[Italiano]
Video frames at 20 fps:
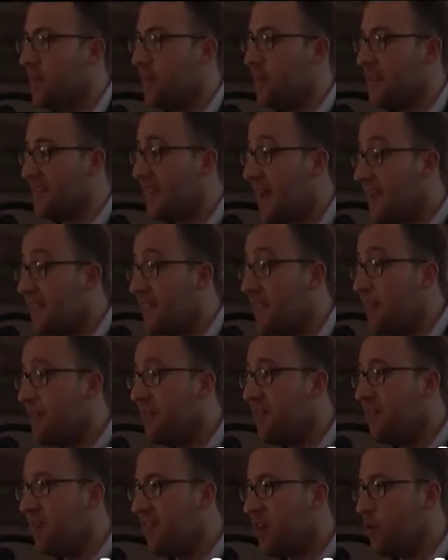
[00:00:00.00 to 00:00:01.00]
di Mesagne,
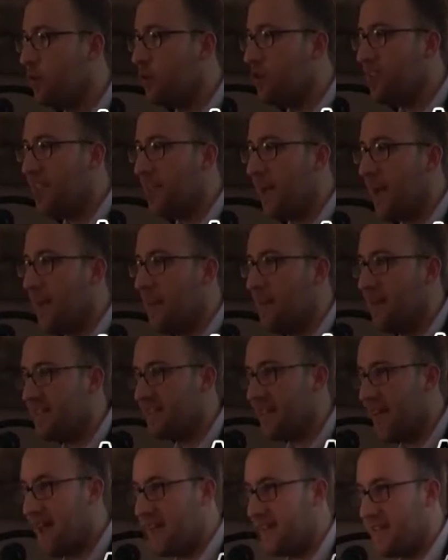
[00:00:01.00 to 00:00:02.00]
benvenuti a
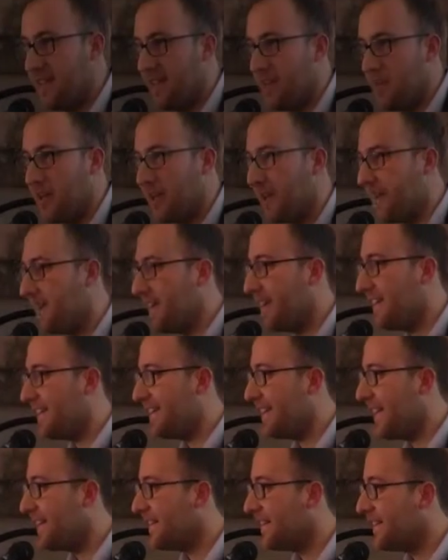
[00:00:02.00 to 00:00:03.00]
Mesagne per i
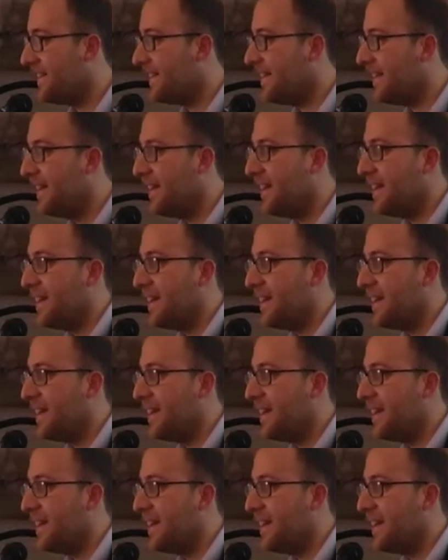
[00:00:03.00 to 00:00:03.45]
tanti